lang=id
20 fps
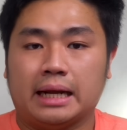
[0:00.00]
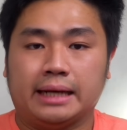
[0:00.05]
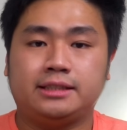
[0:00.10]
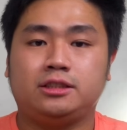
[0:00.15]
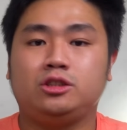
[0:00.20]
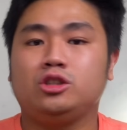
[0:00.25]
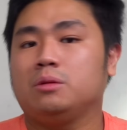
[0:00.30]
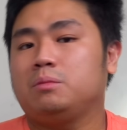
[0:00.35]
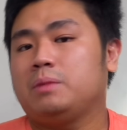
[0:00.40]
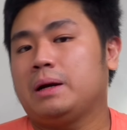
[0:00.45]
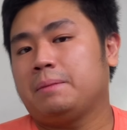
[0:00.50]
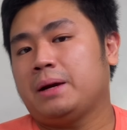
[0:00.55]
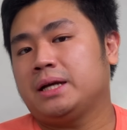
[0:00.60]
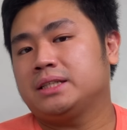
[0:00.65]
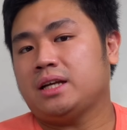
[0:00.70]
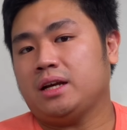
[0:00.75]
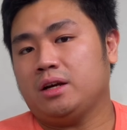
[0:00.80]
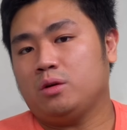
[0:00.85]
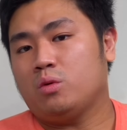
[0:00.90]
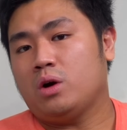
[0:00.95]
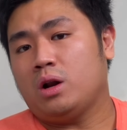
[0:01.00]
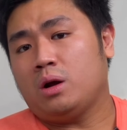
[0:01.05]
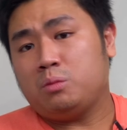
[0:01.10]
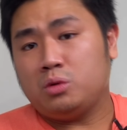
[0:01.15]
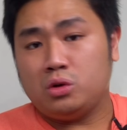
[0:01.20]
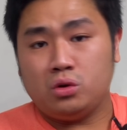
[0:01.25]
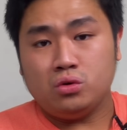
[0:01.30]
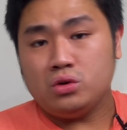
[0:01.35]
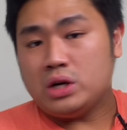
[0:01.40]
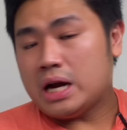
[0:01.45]
Nice job MSI.
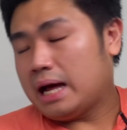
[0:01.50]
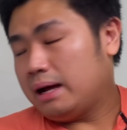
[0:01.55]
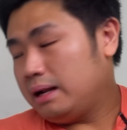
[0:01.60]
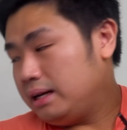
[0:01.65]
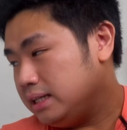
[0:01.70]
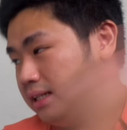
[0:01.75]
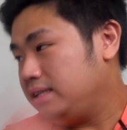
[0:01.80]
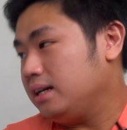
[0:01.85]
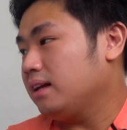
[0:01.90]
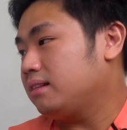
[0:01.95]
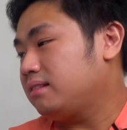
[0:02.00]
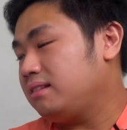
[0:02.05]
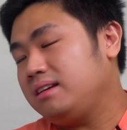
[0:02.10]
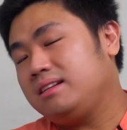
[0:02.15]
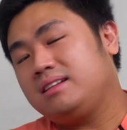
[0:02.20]
Walaupun lu nggak lihat